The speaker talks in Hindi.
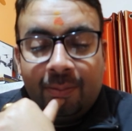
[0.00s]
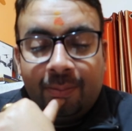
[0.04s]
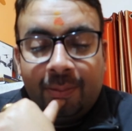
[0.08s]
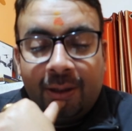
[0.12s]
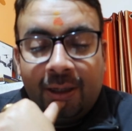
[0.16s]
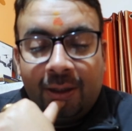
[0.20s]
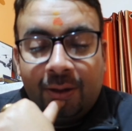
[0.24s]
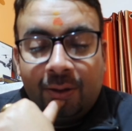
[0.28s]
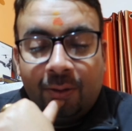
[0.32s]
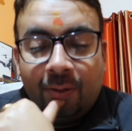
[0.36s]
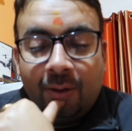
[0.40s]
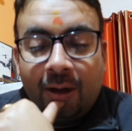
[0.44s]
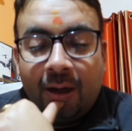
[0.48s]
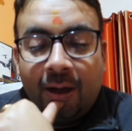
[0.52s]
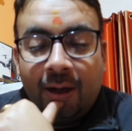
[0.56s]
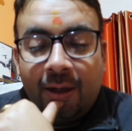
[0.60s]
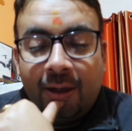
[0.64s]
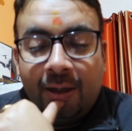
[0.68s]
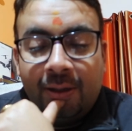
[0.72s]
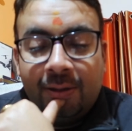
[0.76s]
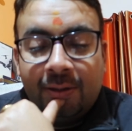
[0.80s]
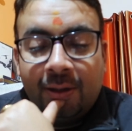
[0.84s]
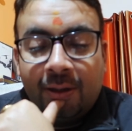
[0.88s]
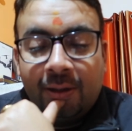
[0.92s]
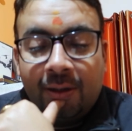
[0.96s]
मैं तो आ
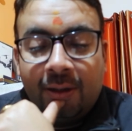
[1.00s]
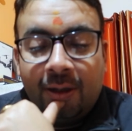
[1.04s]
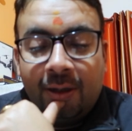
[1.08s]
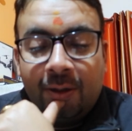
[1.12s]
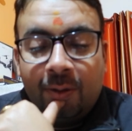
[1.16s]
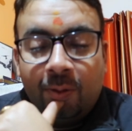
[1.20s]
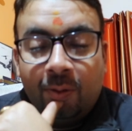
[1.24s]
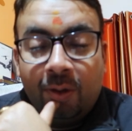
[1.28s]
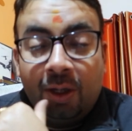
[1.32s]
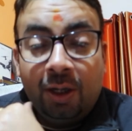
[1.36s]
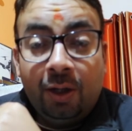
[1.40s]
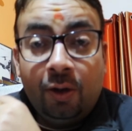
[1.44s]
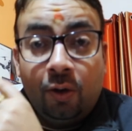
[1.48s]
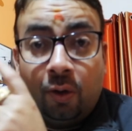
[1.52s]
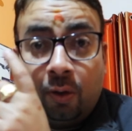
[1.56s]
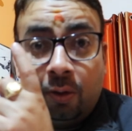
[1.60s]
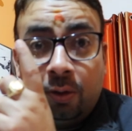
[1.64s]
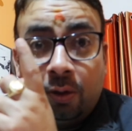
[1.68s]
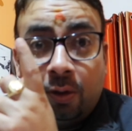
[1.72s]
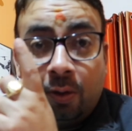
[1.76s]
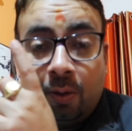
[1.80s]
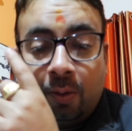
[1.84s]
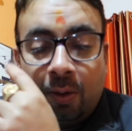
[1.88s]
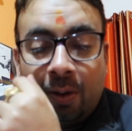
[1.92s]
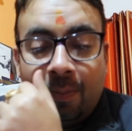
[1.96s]
नहीं सकता क्योंकि
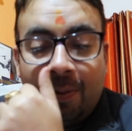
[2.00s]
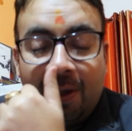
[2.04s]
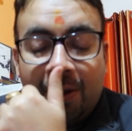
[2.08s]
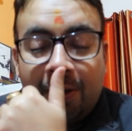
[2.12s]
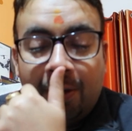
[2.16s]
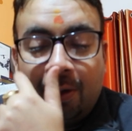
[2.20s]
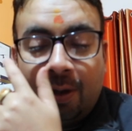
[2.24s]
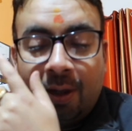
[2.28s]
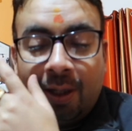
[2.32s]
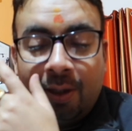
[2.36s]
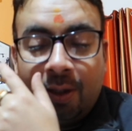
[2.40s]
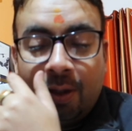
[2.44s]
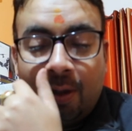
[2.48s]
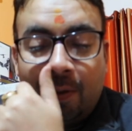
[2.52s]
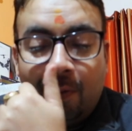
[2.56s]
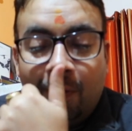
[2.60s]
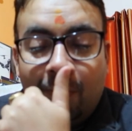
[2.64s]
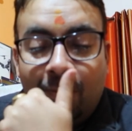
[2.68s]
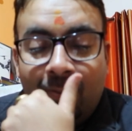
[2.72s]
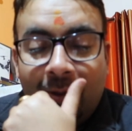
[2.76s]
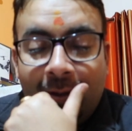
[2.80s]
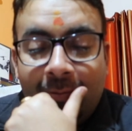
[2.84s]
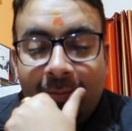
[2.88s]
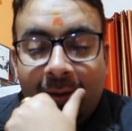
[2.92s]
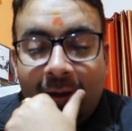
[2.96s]
ड्रोन थ्रोन की बात कर रहे हैं
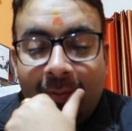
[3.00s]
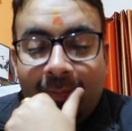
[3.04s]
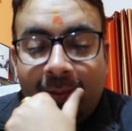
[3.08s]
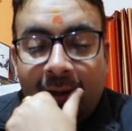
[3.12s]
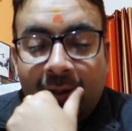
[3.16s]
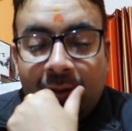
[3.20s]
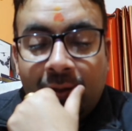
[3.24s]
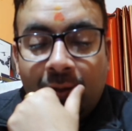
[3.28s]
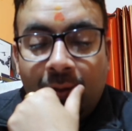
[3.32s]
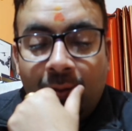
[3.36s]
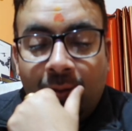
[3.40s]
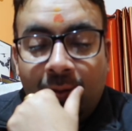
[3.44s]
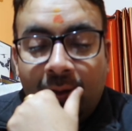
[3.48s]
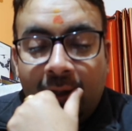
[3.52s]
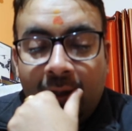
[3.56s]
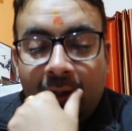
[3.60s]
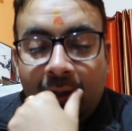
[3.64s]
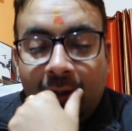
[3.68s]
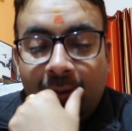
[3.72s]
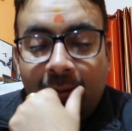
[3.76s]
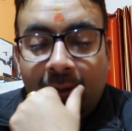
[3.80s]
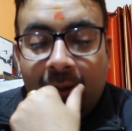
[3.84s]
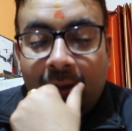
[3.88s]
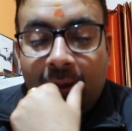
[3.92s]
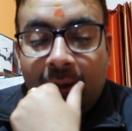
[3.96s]
देहरादून में मेरे पास ड्रोन
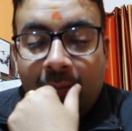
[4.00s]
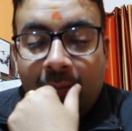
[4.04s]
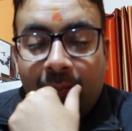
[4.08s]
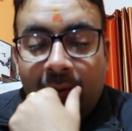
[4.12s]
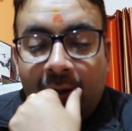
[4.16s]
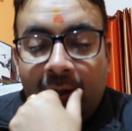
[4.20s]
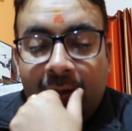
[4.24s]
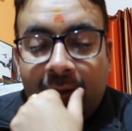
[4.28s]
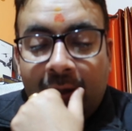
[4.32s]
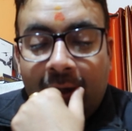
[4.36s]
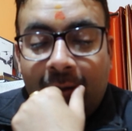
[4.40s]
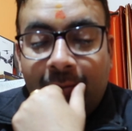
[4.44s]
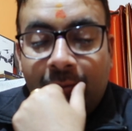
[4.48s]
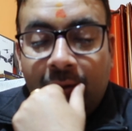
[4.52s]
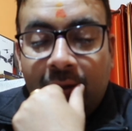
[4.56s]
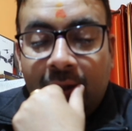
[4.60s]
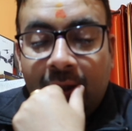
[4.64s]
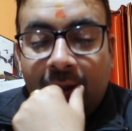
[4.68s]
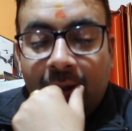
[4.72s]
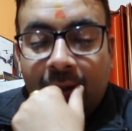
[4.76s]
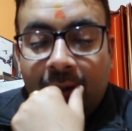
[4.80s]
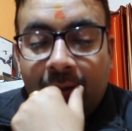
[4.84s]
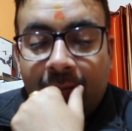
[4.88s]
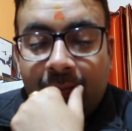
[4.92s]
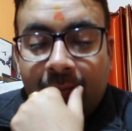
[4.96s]
नहीं प्लीज़ आप मुझे